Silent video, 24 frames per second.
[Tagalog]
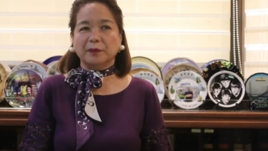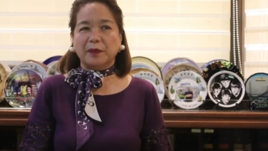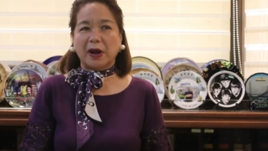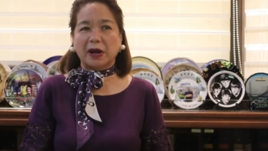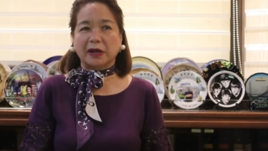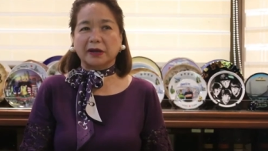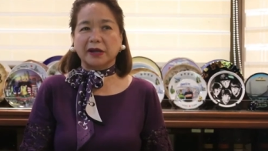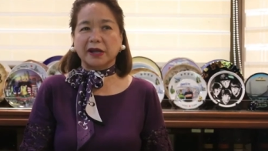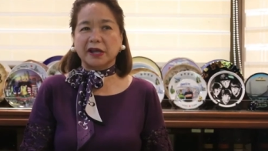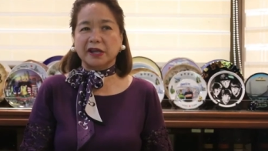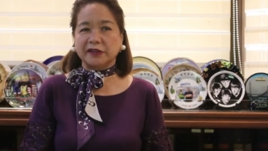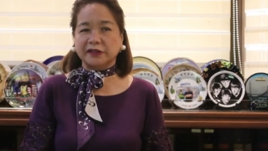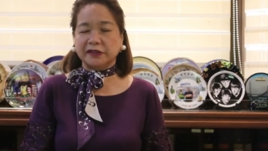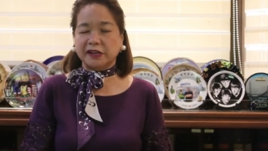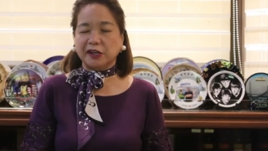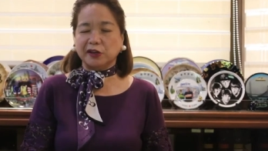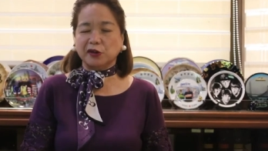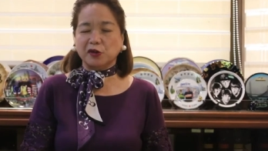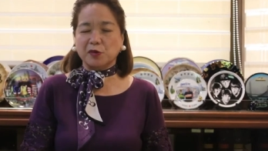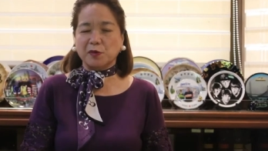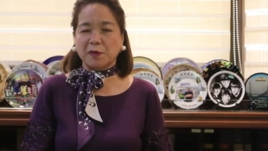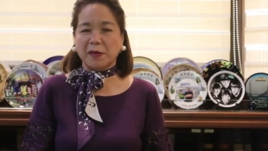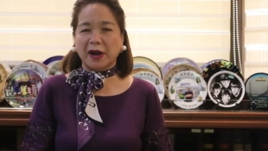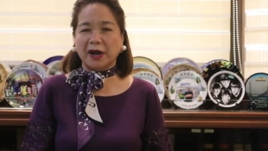para
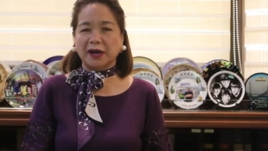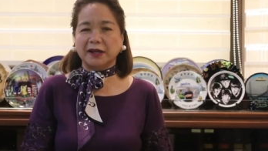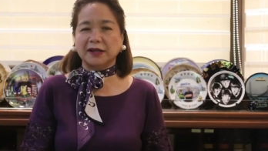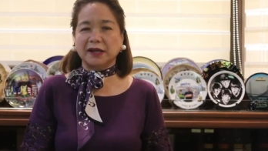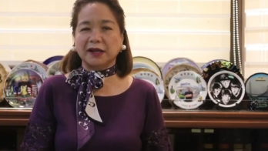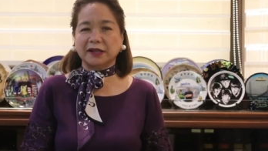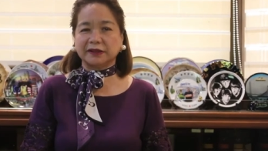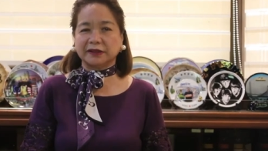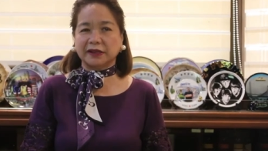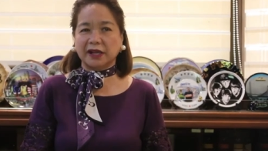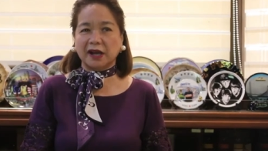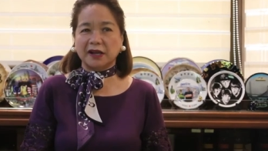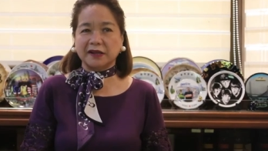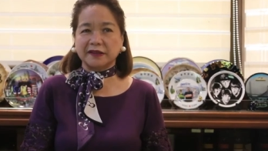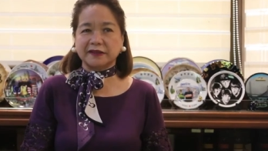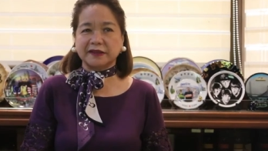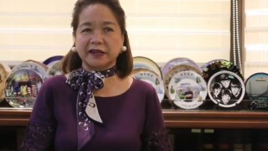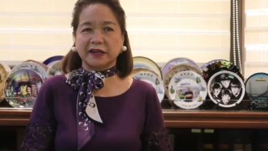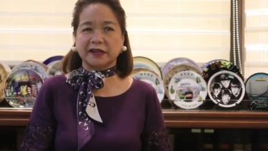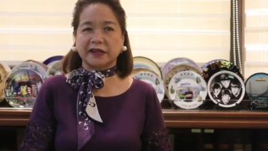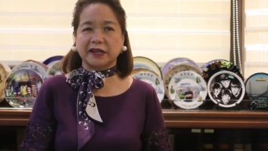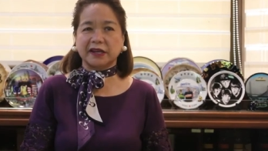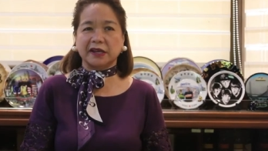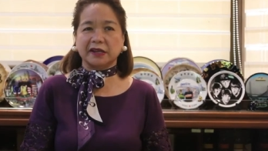hindi kumalat ang
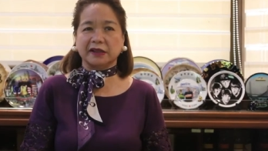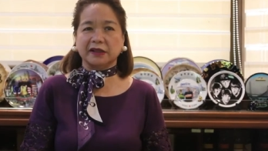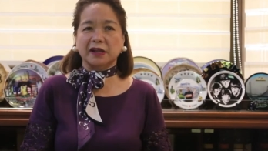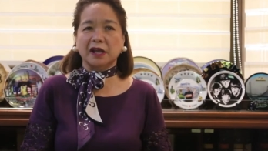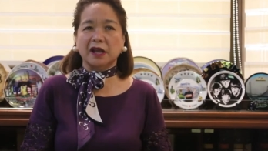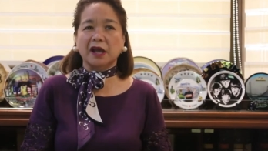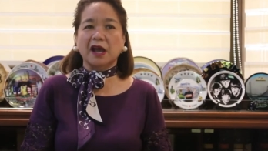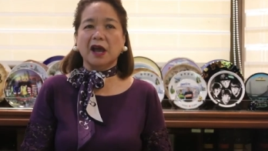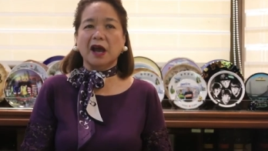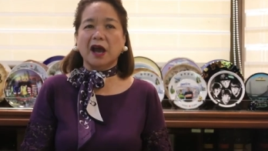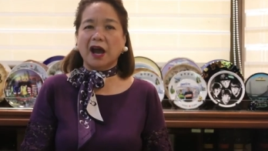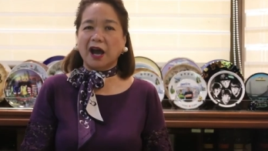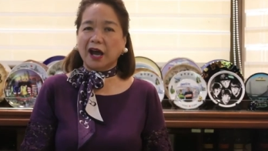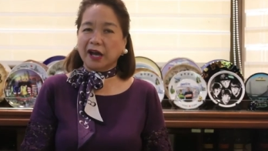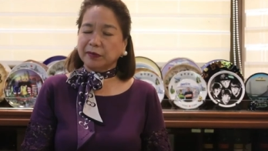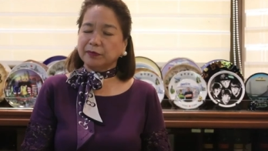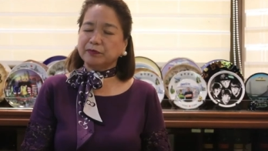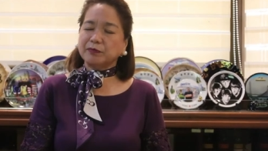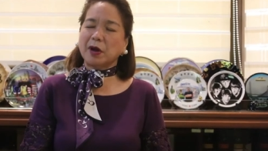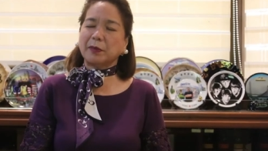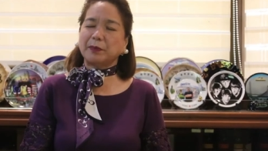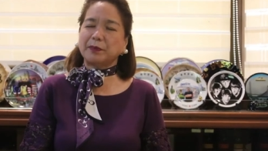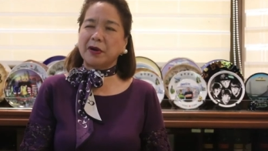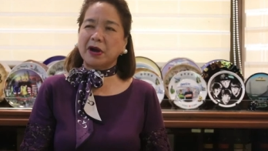sakit
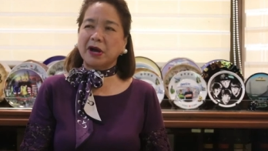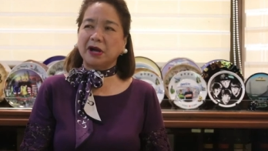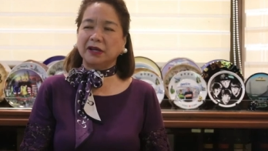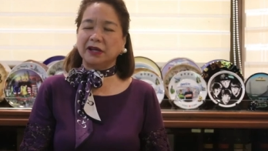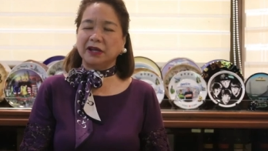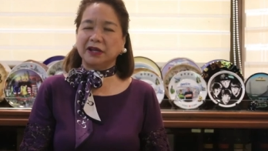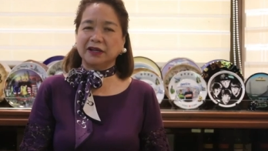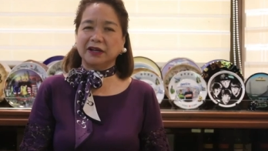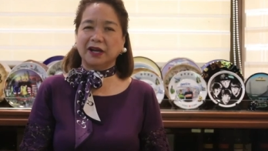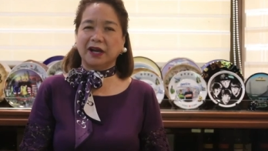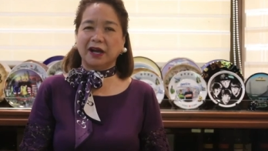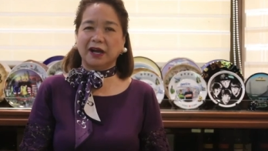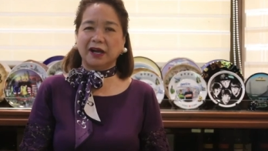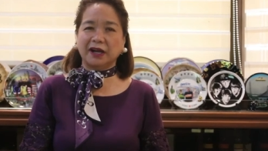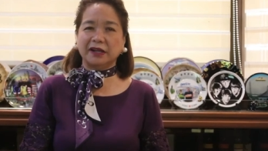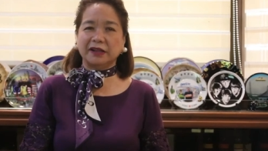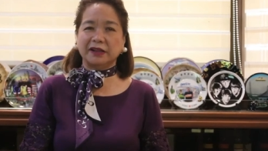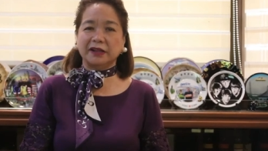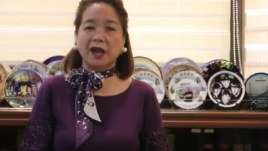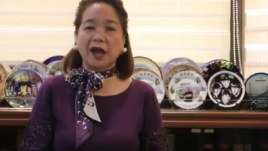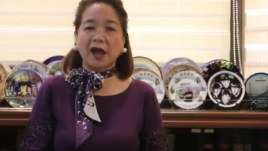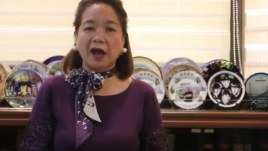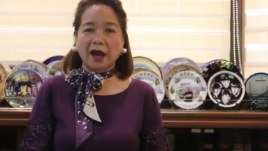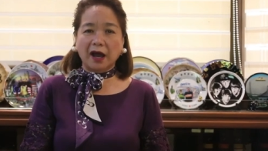at
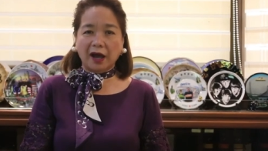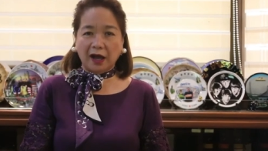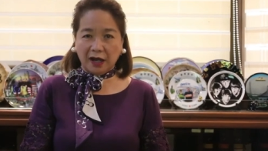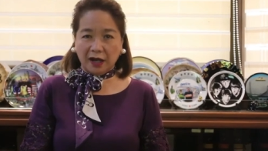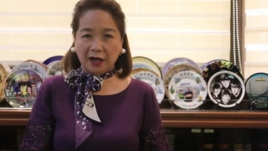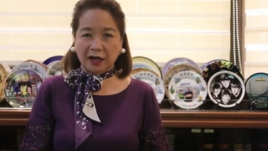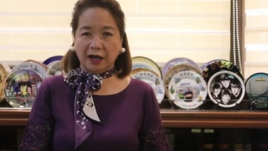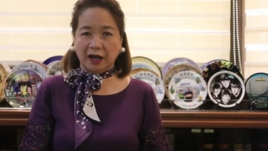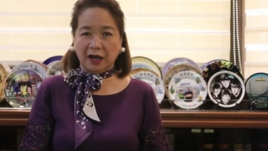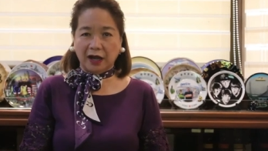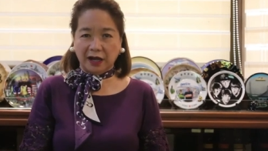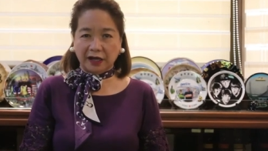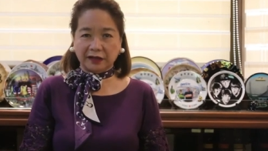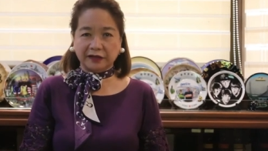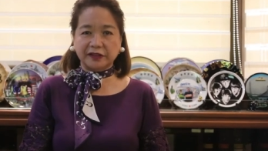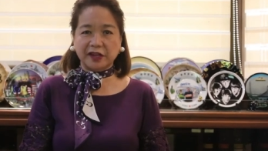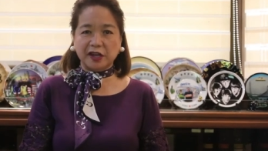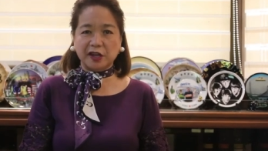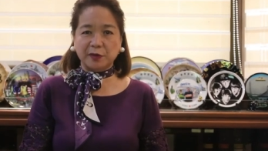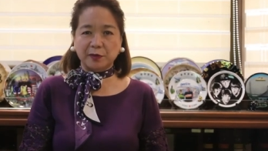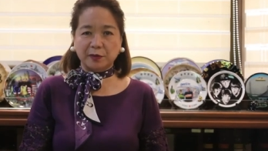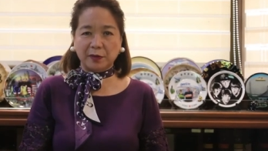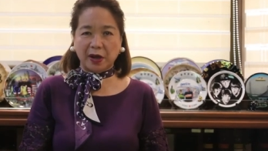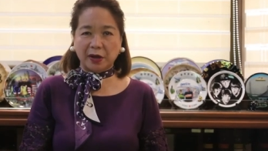mapangalagaan ang
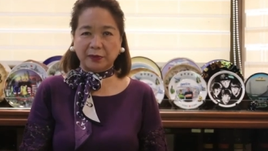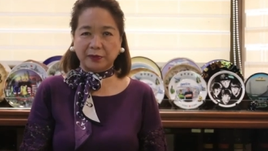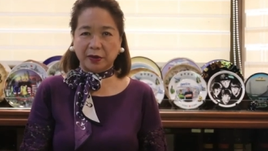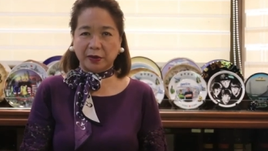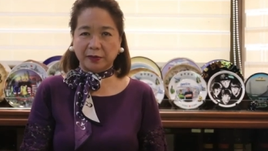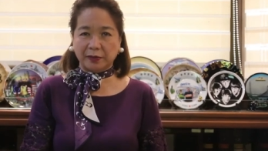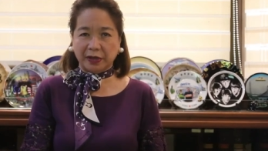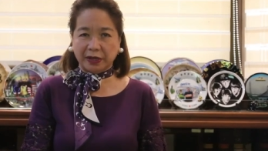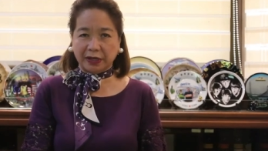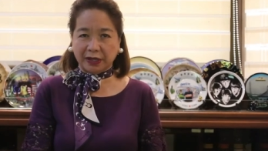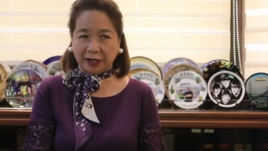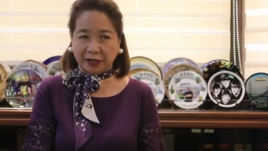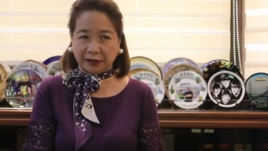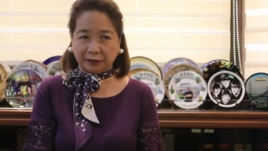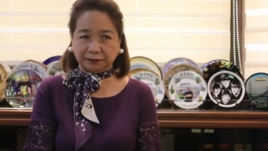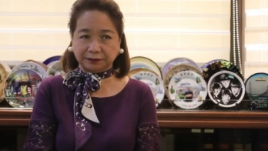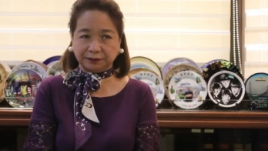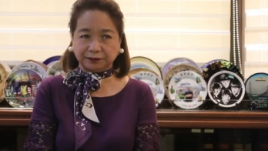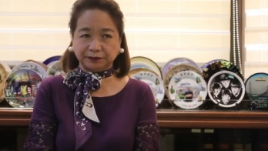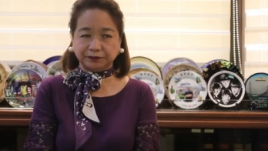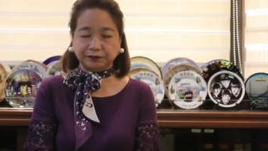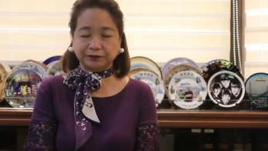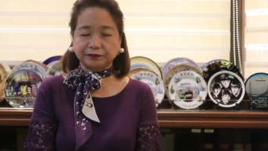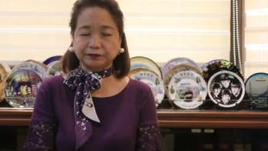ating mamamayan.